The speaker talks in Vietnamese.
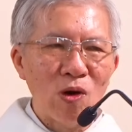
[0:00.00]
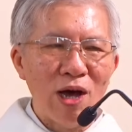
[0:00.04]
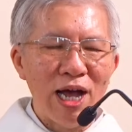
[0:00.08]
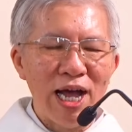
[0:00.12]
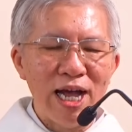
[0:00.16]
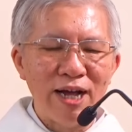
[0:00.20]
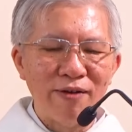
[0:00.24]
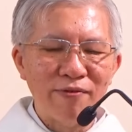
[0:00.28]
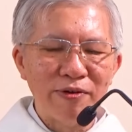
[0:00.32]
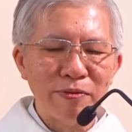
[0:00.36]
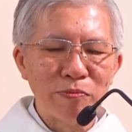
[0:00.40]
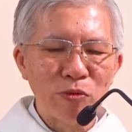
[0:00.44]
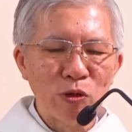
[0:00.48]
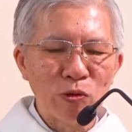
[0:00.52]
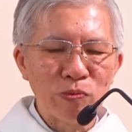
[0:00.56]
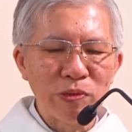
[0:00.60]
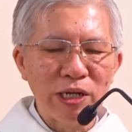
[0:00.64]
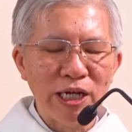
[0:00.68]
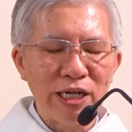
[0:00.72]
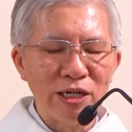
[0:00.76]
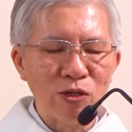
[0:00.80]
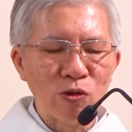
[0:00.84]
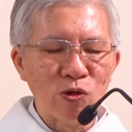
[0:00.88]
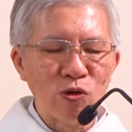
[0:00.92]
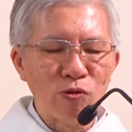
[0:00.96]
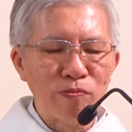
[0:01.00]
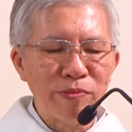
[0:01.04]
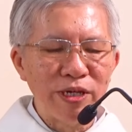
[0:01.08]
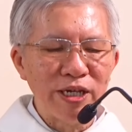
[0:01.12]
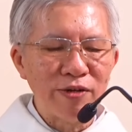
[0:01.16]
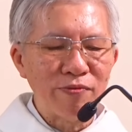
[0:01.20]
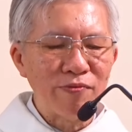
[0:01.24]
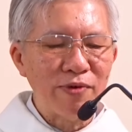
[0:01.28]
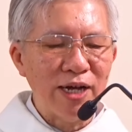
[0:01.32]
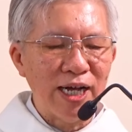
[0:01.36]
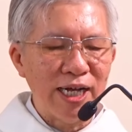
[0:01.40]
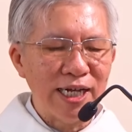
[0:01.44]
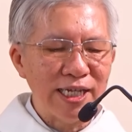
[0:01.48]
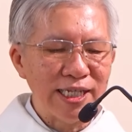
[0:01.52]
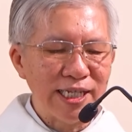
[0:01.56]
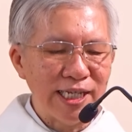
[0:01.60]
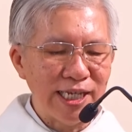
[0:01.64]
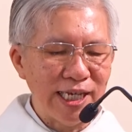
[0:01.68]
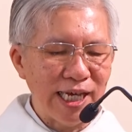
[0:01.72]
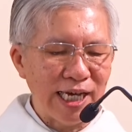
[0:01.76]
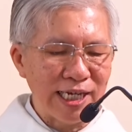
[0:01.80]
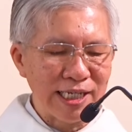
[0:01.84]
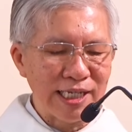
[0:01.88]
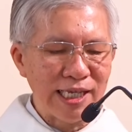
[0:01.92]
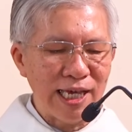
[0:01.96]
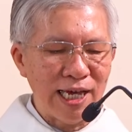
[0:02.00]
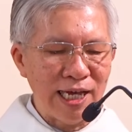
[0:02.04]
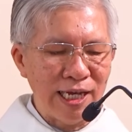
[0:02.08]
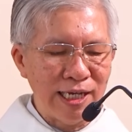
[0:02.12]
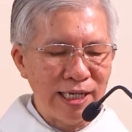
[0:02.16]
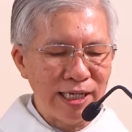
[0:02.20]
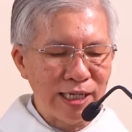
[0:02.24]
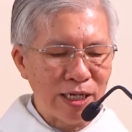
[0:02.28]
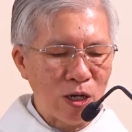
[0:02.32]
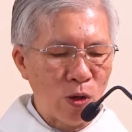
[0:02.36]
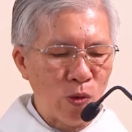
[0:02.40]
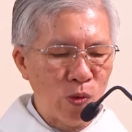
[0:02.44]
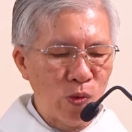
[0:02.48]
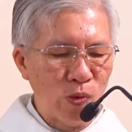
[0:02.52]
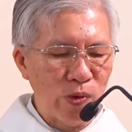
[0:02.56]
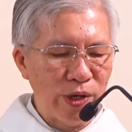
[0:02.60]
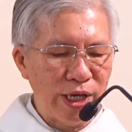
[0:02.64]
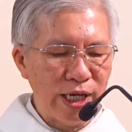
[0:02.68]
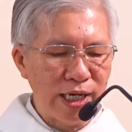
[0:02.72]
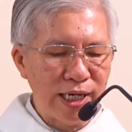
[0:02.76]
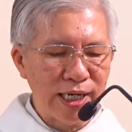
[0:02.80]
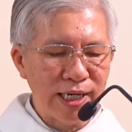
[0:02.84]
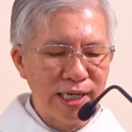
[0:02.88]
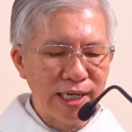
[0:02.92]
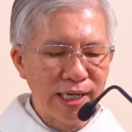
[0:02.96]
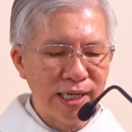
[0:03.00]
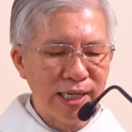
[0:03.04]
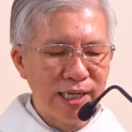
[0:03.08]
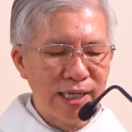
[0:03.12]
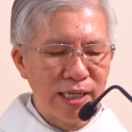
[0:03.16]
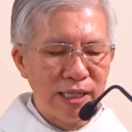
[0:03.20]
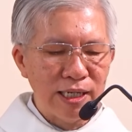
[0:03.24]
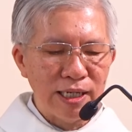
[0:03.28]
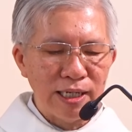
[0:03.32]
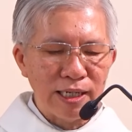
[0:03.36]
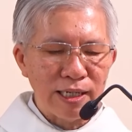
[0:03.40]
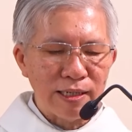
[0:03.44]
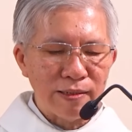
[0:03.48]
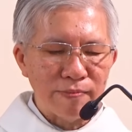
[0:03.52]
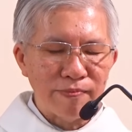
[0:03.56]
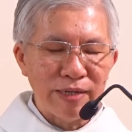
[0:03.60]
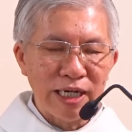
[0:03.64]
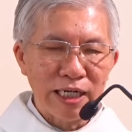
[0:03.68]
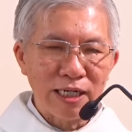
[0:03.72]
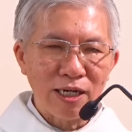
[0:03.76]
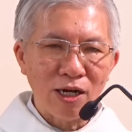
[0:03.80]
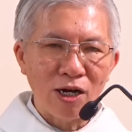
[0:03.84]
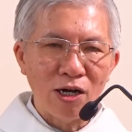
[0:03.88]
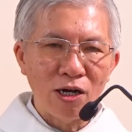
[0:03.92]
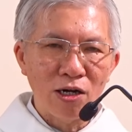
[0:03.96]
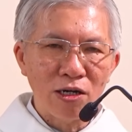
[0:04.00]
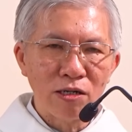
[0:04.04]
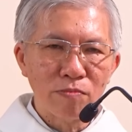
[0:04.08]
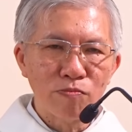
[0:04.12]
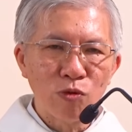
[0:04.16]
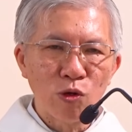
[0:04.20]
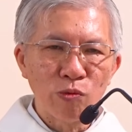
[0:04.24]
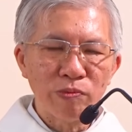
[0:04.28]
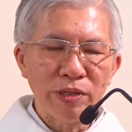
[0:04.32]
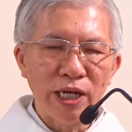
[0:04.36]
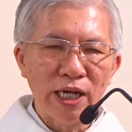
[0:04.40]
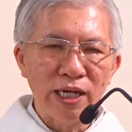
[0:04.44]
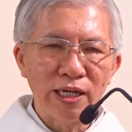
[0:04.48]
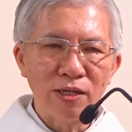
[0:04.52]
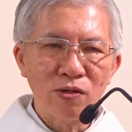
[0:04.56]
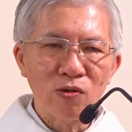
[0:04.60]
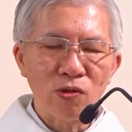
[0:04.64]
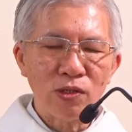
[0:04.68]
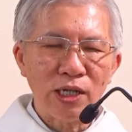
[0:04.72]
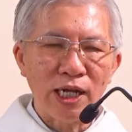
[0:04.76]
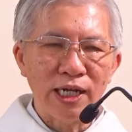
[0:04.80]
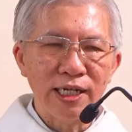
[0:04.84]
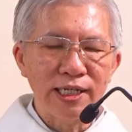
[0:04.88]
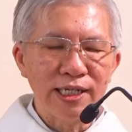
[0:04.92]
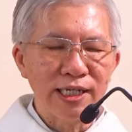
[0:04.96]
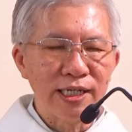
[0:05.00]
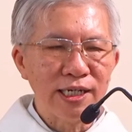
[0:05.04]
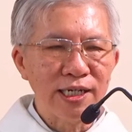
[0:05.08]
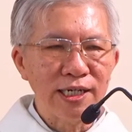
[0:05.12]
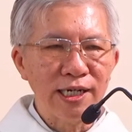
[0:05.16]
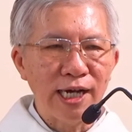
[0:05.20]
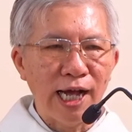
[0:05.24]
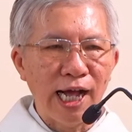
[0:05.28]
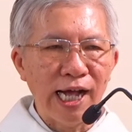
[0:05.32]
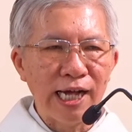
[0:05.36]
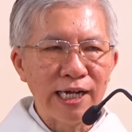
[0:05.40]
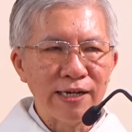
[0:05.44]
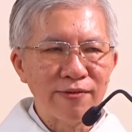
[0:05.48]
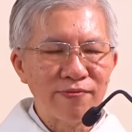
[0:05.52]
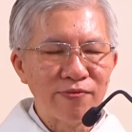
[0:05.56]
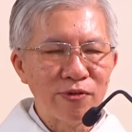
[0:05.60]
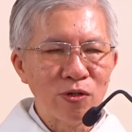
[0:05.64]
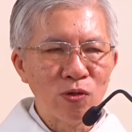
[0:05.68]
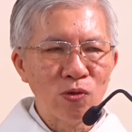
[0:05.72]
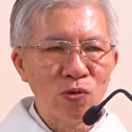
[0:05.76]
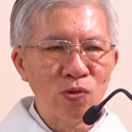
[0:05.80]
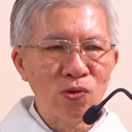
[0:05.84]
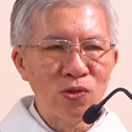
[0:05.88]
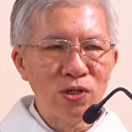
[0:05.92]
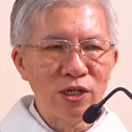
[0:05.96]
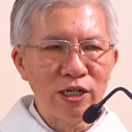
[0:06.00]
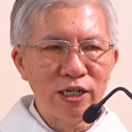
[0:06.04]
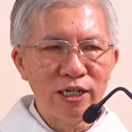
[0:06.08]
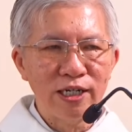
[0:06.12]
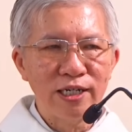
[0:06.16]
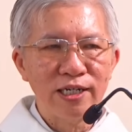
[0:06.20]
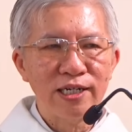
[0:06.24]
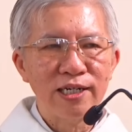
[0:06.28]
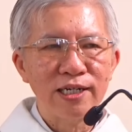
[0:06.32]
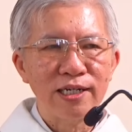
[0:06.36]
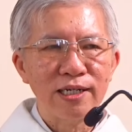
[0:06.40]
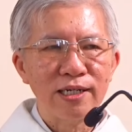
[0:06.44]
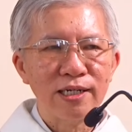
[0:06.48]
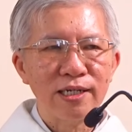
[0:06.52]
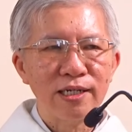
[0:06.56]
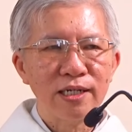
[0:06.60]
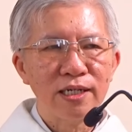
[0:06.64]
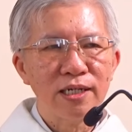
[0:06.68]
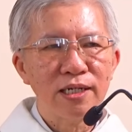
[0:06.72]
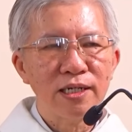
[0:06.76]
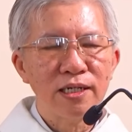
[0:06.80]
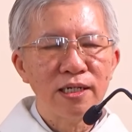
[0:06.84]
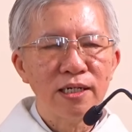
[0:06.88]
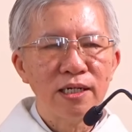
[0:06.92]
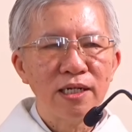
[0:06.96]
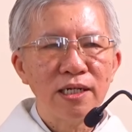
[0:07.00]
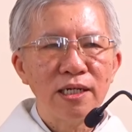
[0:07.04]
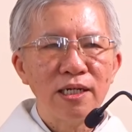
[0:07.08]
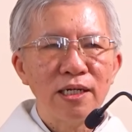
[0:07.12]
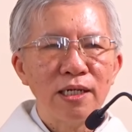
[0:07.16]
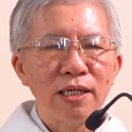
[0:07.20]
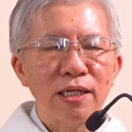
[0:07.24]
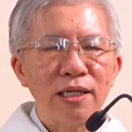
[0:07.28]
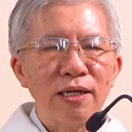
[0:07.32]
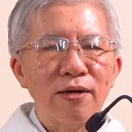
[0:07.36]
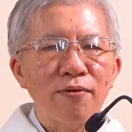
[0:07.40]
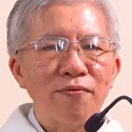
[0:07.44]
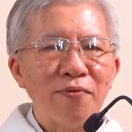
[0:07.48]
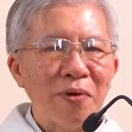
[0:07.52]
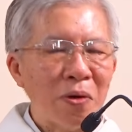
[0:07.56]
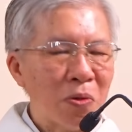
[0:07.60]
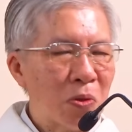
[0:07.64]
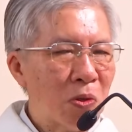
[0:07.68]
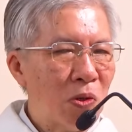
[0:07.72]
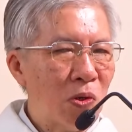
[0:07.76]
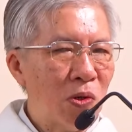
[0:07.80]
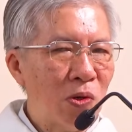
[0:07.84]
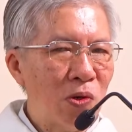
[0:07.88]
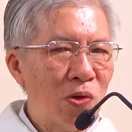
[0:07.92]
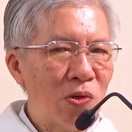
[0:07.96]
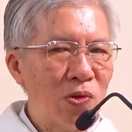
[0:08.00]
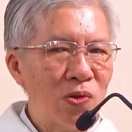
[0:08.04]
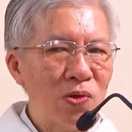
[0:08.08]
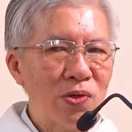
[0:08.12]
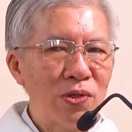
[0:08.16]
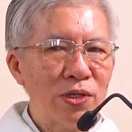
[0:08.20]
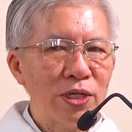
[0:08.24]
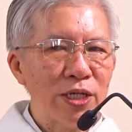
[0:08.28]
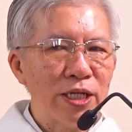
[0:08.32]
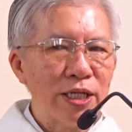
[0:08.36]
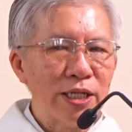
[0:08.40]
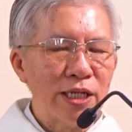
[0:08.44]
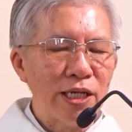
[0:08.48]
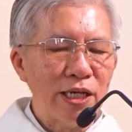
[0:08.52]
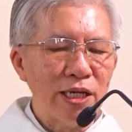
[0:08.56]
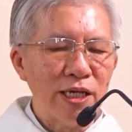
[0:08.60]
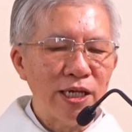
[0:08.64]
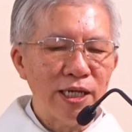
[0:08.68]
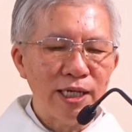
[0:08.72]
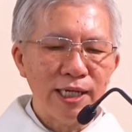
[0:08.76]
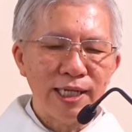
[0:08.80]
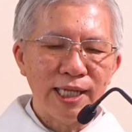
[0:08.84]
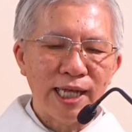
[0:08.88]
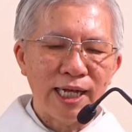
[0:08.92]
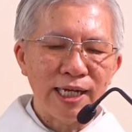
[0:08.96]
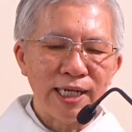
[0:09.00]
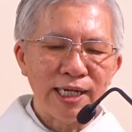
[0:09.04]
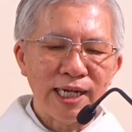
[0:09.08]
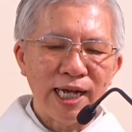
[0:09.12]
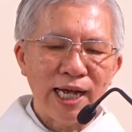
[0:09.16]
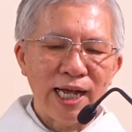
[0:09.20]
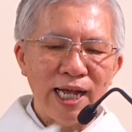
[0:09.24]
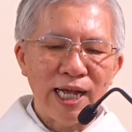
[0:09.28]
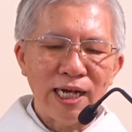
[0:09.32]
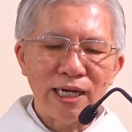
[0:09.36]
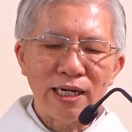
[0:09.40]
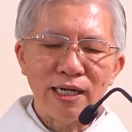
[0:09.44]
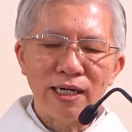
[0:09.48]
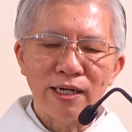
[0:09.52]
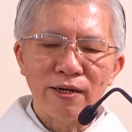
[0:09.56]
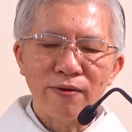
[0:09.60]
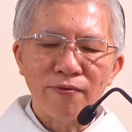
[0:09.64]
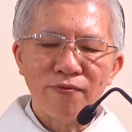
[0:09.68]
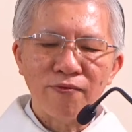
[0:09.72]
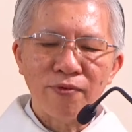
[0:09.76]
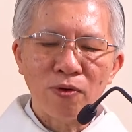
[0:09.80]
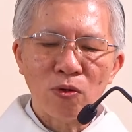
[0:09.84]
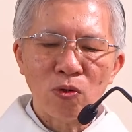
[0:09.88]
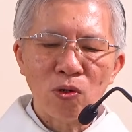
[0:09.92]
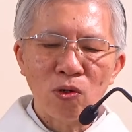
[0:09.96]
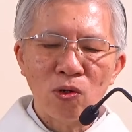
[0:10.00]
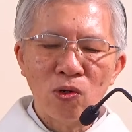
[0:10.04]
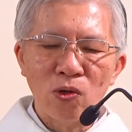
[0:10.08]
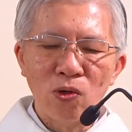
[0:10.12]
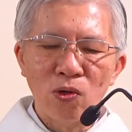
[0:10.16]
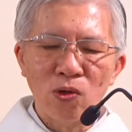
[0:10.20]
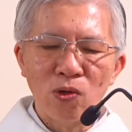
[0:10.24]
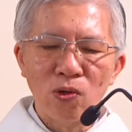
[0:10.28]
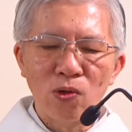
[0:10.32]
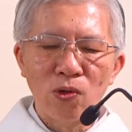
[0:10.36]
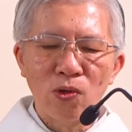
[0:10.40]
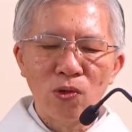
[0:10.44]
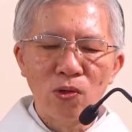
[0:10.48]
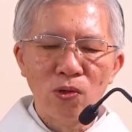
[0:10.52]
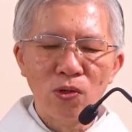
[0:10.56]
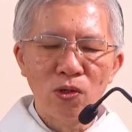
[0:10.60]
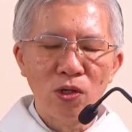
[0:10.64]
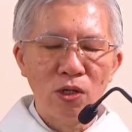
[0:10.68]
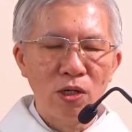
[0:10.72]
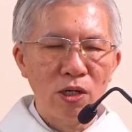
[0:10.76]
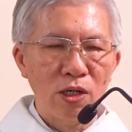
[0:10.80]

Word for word: Doan và môn đệ của biệt phái thì ăn chay cầu nguyện mà còn môn đệ của thầy thì cứ ăn với uống Phaolô thì lại khác Phaolô